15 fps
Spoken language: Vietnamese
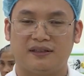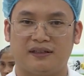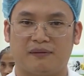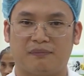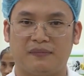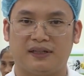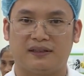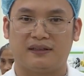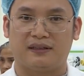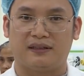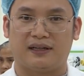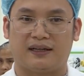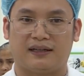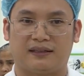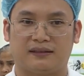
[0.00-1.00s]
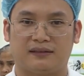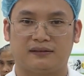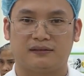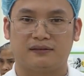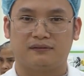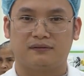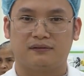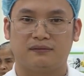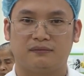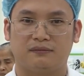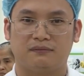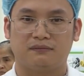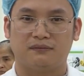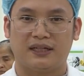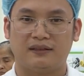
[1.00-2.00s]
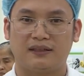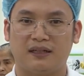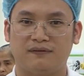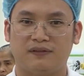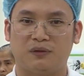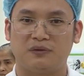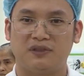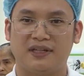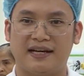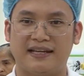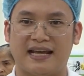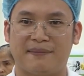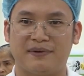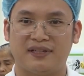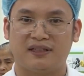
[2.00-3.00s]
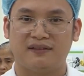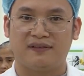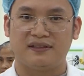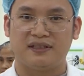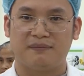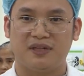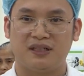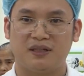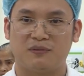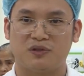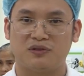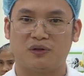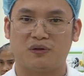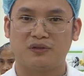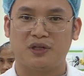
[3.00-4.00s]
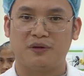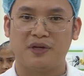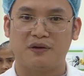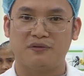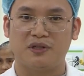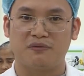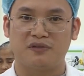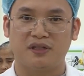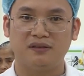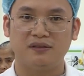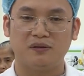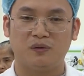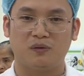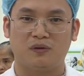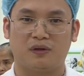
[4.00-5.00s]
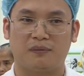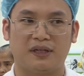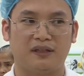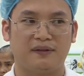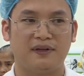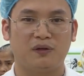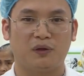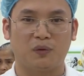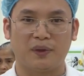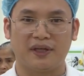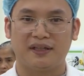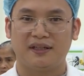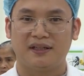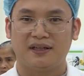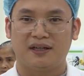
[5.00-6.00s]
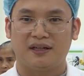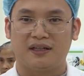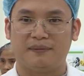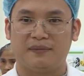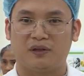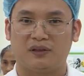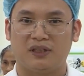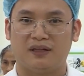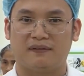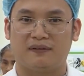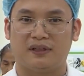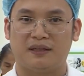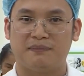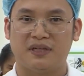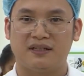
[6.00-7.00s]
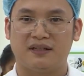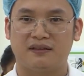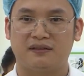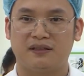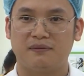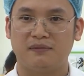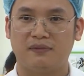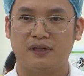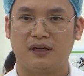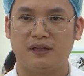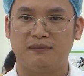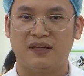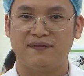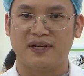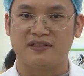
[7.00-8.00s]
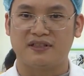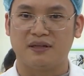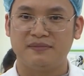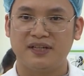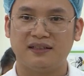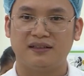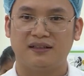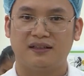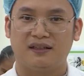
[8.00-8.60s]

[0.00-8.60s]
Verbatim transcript: đặc biệt là bệnh nhân cũng như người nhà bệnh nhân phải nhận biết được một số dấu hiệu triệu chứng của bệnh lý về đột quỵ để mình có thể đến bệnh nhân sớm đến bệnh viện sớm nhất,